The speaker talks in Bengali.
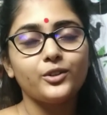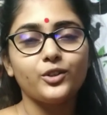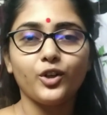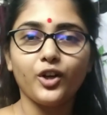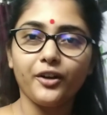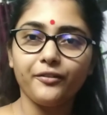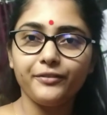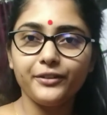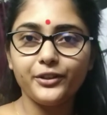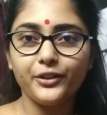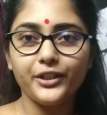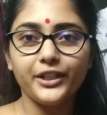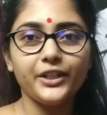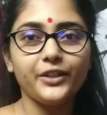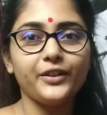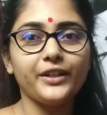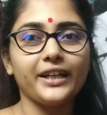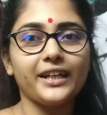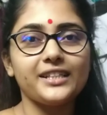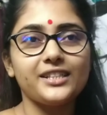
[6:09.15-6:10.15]
তো কফি তৈরি
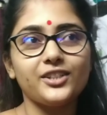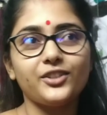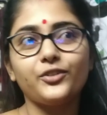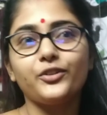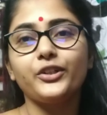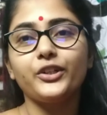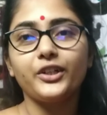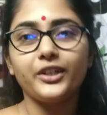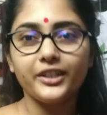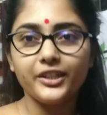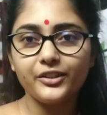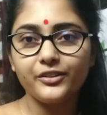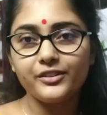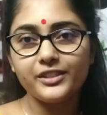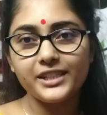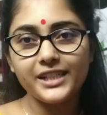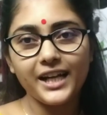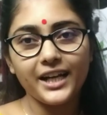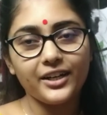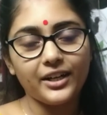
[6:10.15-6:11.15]
হয়ে গেছে তো ওই ঘরে
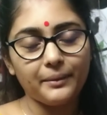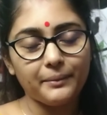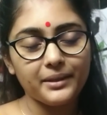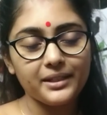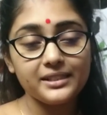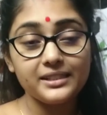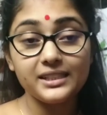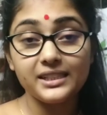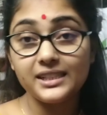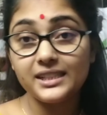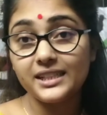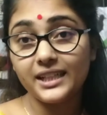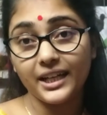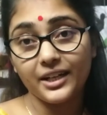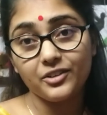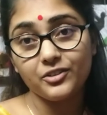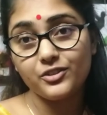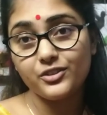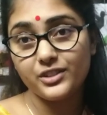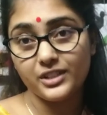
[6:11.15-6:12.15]
রয়েছে আর আমরা সিরিজটা
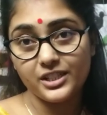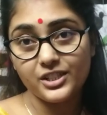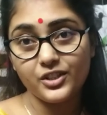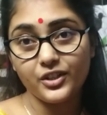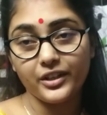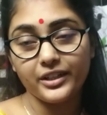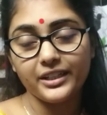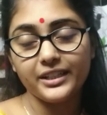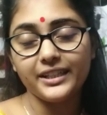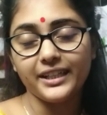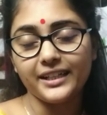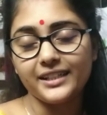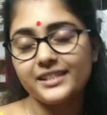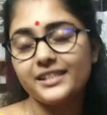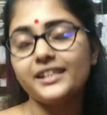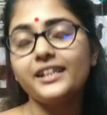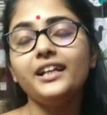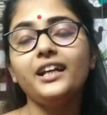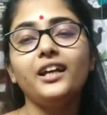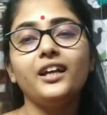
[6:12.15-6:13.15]
এখনো শেষ হয়নি
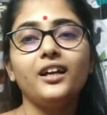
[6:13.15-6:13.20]
দেখছি